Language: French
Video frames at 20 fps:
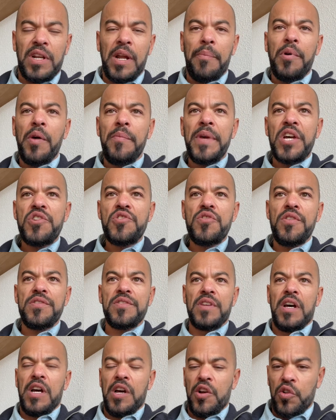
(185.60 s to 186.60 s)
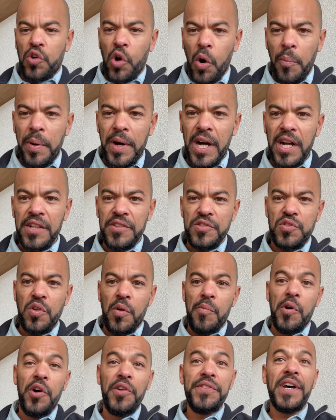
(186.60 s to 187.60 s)
la première chose, comprendre son
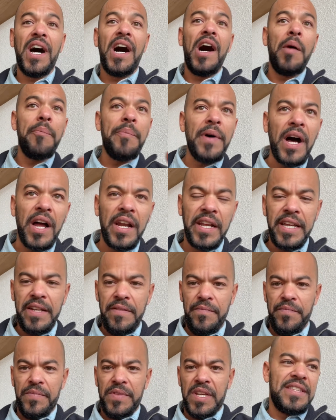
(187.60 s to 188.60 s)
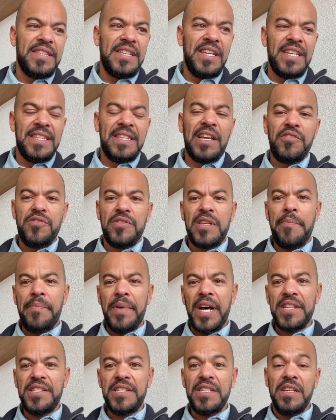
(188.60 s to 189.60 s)
monde, en parler. Et dans la deuxième
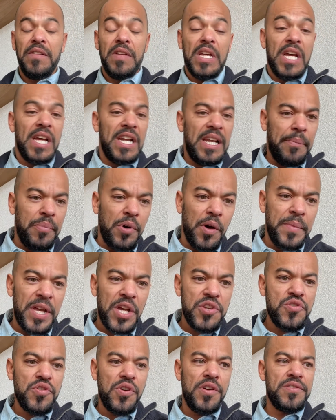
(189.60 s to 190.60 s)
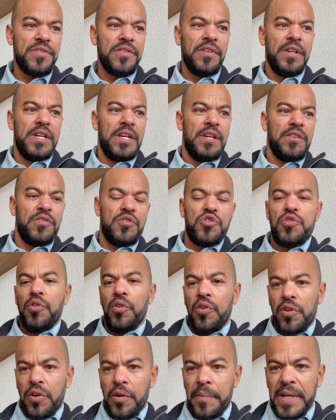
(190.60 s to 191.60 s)
partie, les premières choses que je te
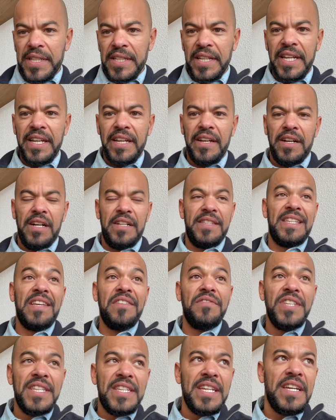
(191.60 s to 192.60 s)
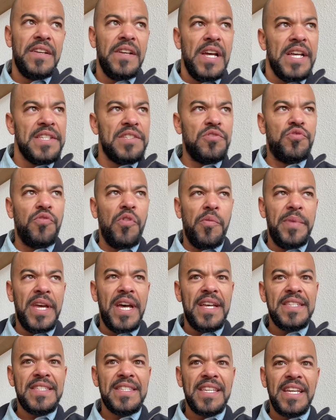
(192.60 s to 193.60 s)
recommanderais d'éviter, si tu veux bien,
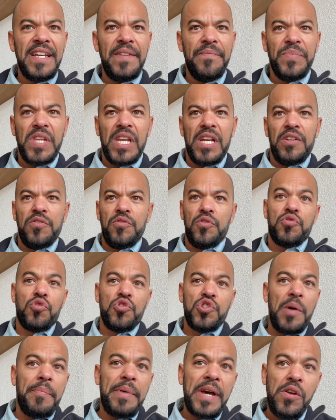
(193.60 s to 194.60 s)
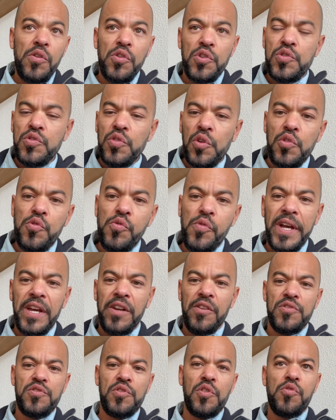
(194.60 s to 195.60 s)
c'est de ce que j'appelle le secouer.
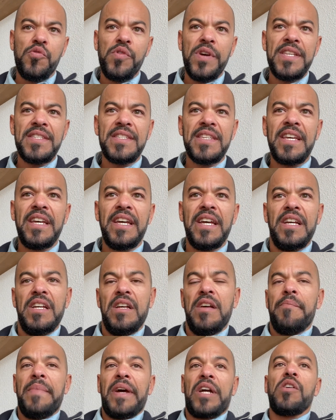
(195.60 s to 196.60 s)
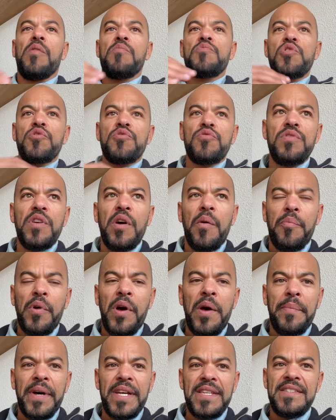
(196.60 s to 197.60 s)
Le secouer, c'est ben, comme je suis un peu
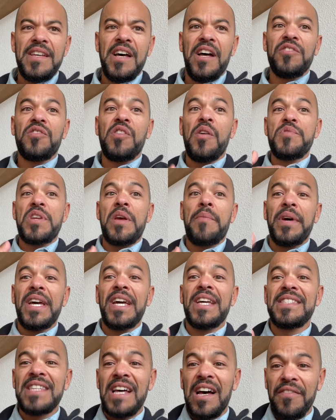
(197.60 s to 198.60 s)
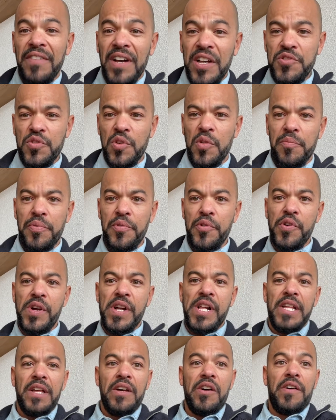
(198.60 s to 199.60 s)
impatiente, comme j'aimerais que ça avance un peu,
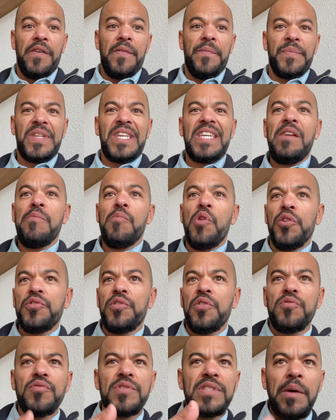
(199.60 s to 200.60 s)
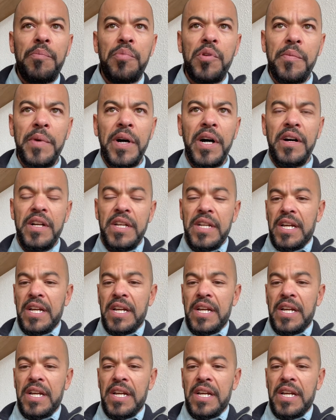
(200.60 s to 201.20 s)
euh, qu'il montre tout simplement